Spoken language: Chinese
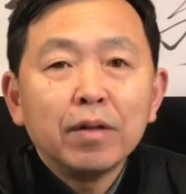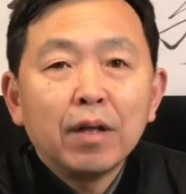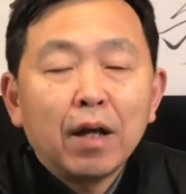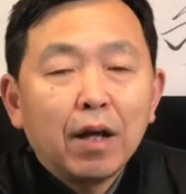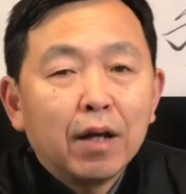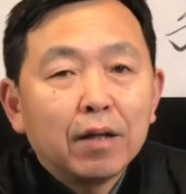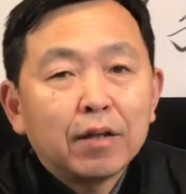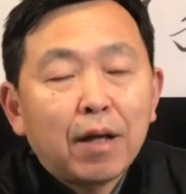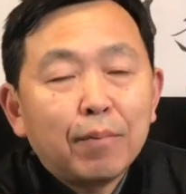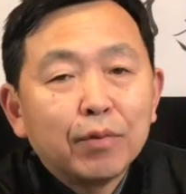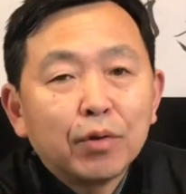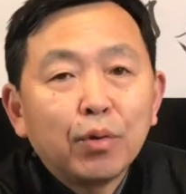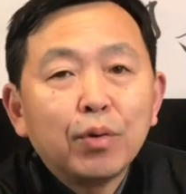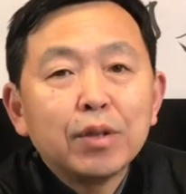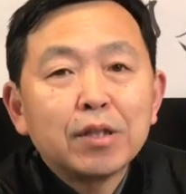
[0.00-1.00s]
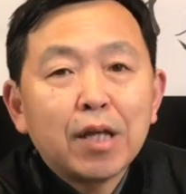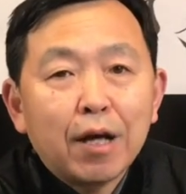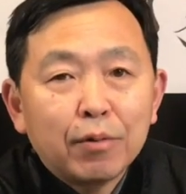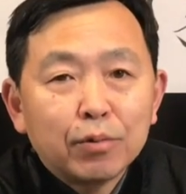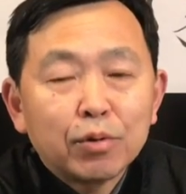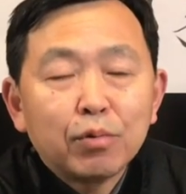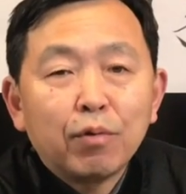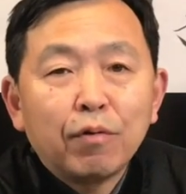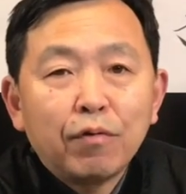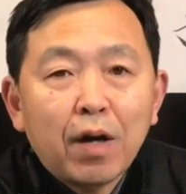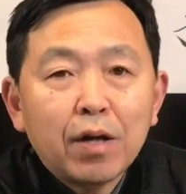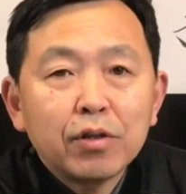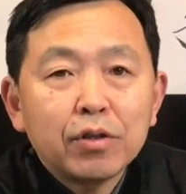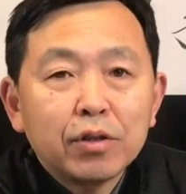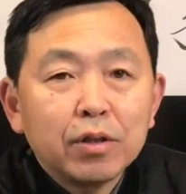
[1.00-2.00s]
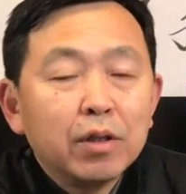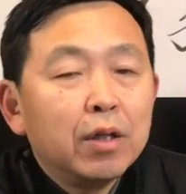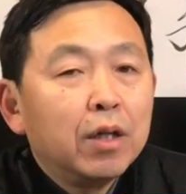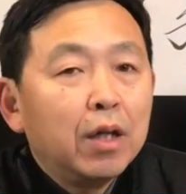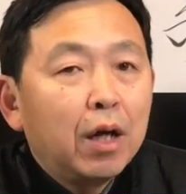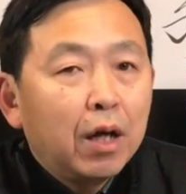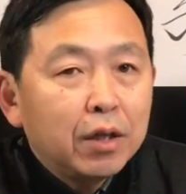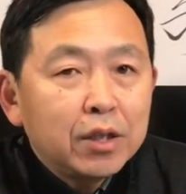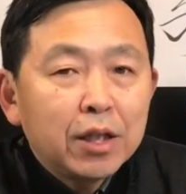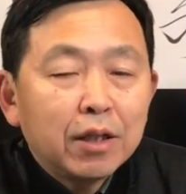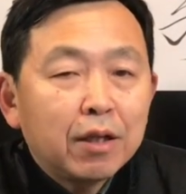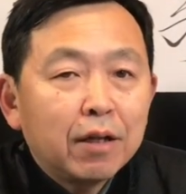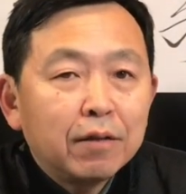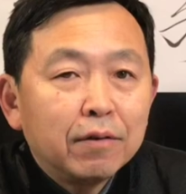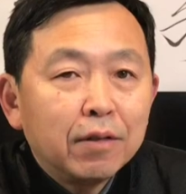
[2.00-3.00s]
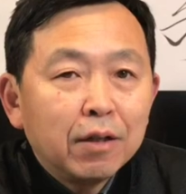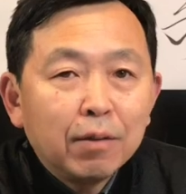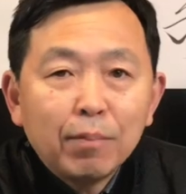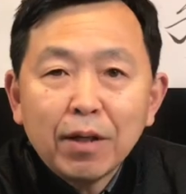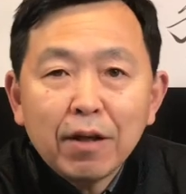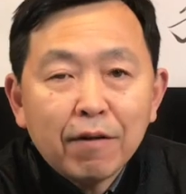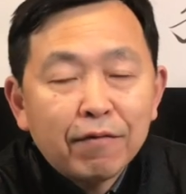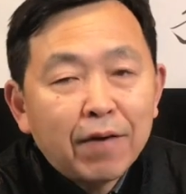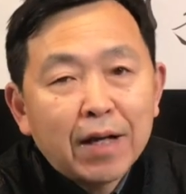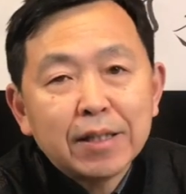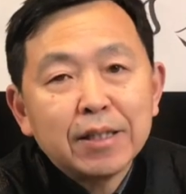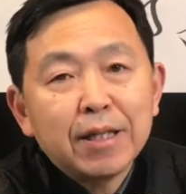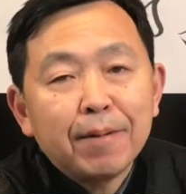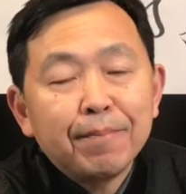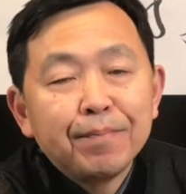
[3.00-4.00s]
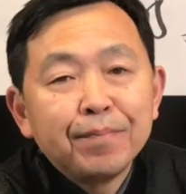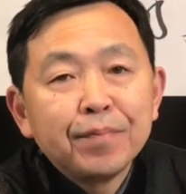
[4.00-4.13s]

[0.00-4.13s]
啊，他们都会采用这种方式，而且呢，你们也发现，